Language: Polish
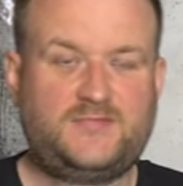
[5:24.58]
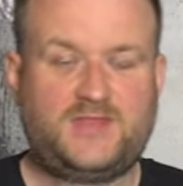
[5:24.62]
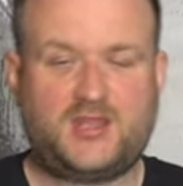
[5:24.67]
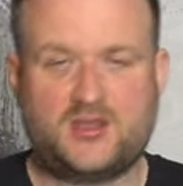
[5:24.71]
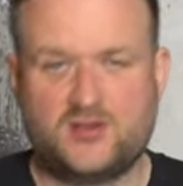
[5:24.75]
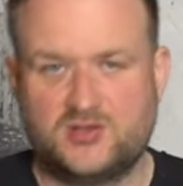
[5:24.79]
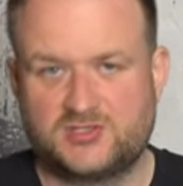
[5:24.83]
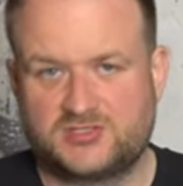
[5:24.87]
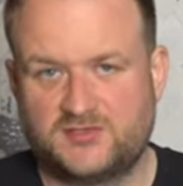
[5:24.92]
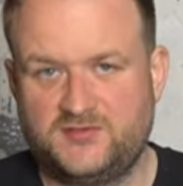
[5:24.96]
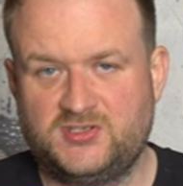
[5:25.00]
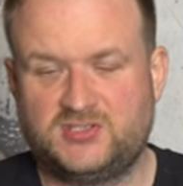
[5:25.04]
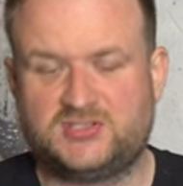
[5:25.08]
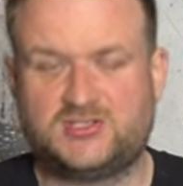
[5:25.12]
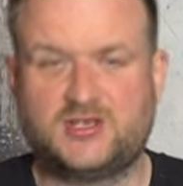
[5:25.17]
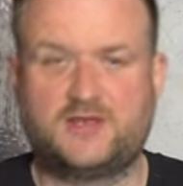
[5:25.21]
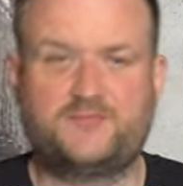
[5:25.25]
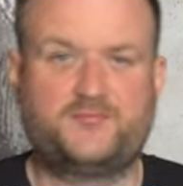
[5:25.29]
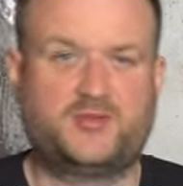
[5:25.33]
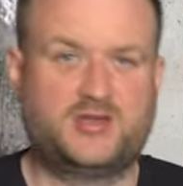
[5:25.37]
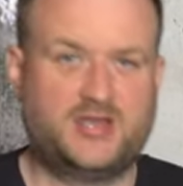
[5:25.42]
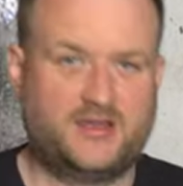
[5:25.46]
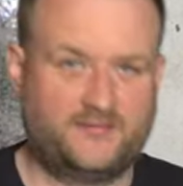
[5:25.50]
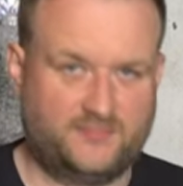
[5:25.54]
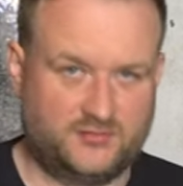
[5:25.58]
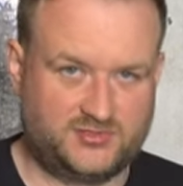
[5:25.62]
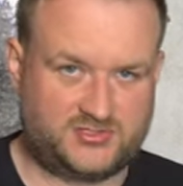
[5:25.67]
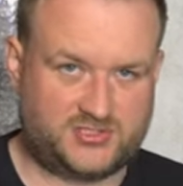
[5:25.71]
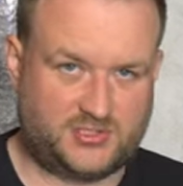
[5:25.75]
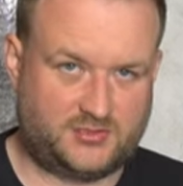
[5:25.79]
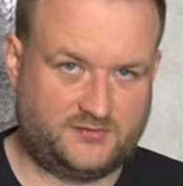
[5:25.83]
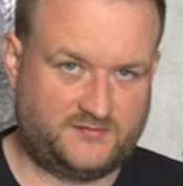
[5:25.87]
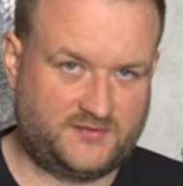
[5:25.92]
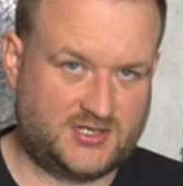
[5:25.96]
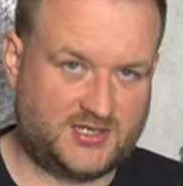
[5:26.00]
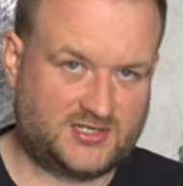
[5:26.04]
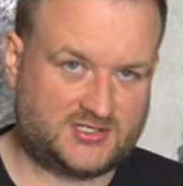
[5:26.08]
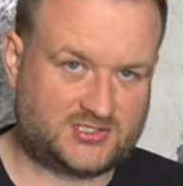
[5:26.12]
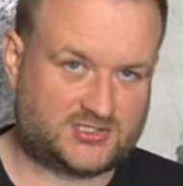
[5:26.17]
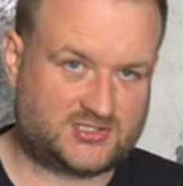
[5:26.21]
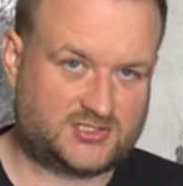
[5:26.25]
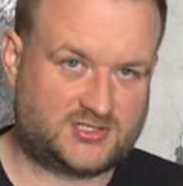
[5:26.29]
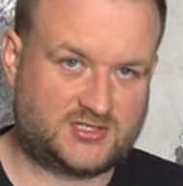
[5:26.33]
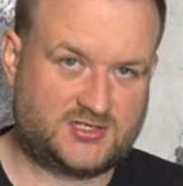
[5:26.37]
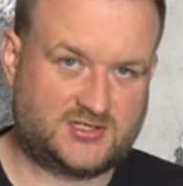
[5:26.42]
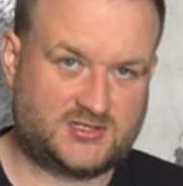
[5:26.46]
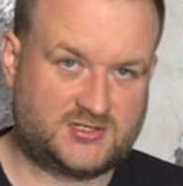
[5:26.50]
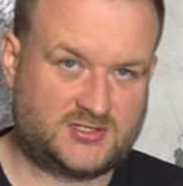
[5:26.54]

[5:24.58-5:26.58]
Oczywiście pojawią się również e,